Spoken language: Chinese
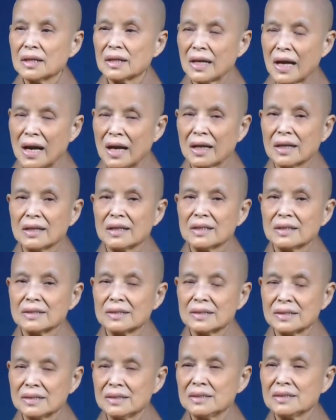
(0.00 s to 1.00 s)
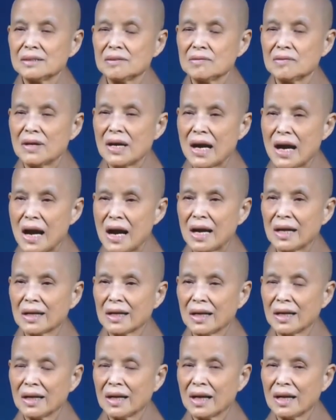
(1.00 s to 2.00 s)
那亲像安
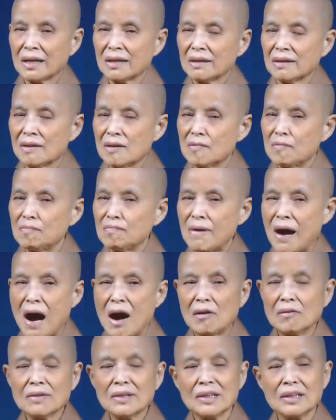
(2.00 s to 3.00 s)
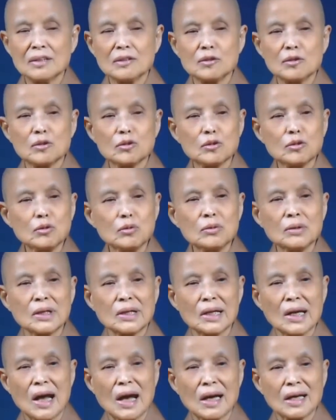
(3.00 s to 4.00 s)
尼啦，矛
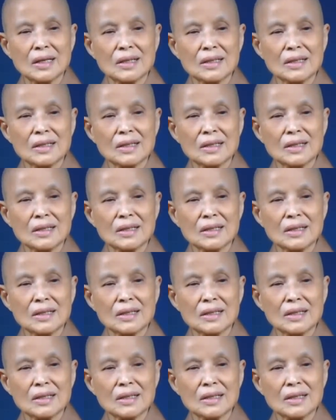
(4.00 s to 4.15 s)
盾啦，